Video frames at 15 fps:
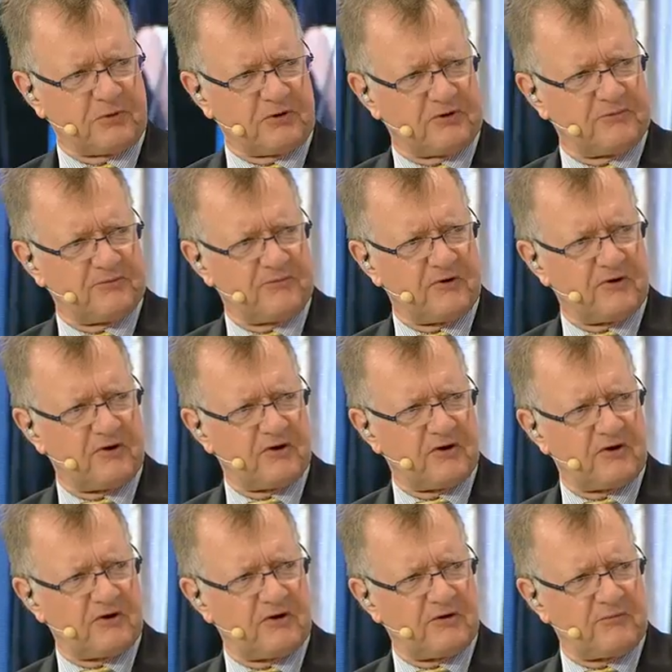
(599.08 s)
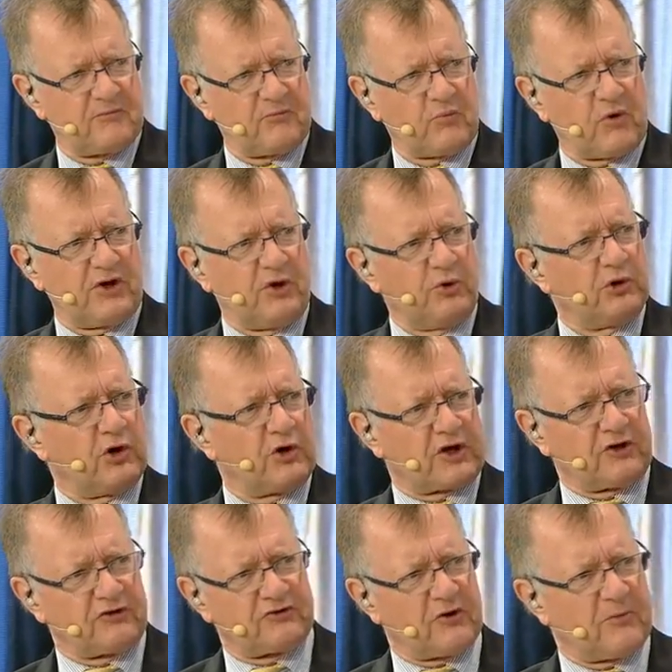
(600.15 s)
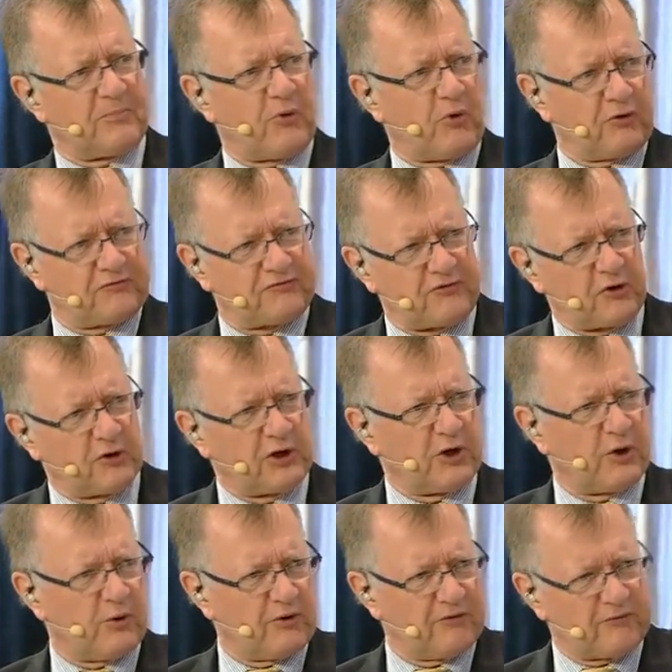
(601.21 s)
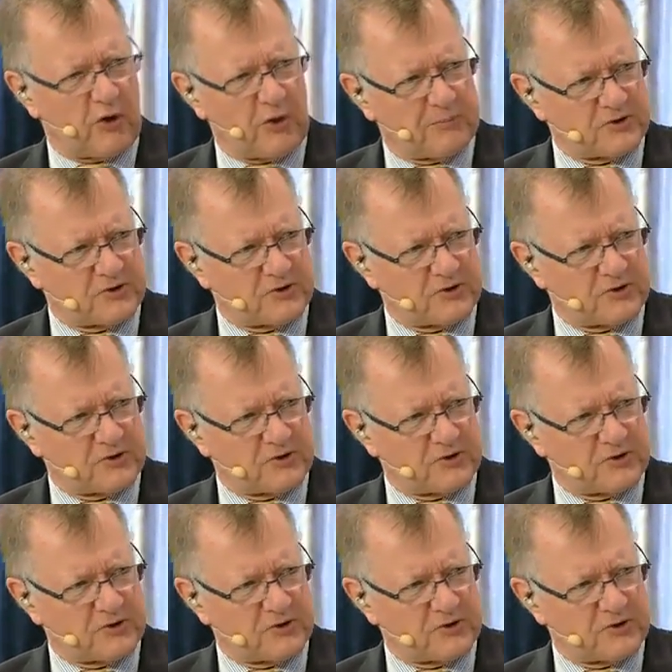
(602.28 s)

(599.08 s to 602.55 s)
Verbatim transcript: pour aller plus avant dans ce processus de euh,